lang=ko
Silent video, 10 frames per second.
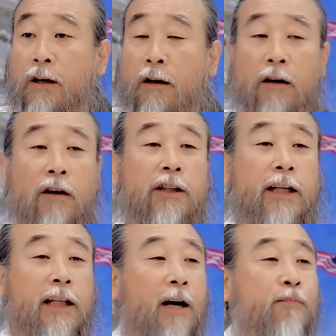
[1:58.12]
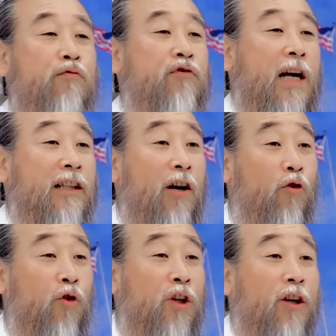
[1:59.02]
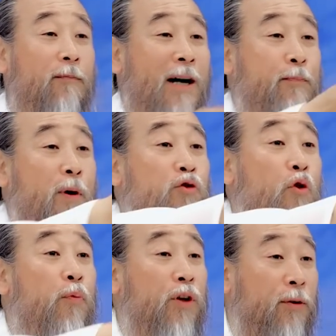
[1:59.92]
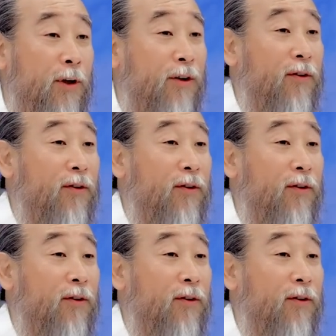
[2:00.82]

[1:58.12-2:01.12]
그걸 어디다가 불상 타고 그걸 막 퍼줘버리면